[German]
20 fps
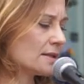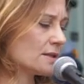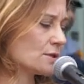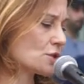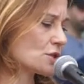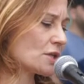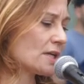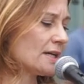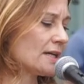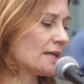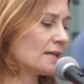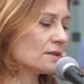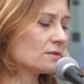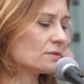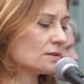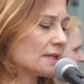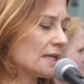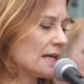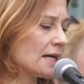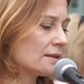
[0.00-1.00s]
Entscheiden
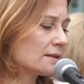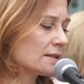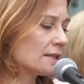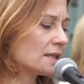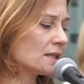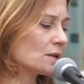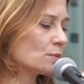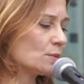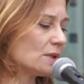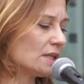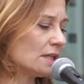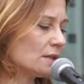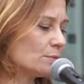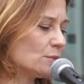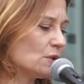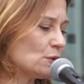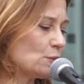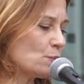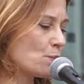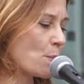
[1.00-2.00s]
und Nachdenken
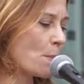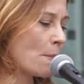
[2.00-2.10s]
bliebe.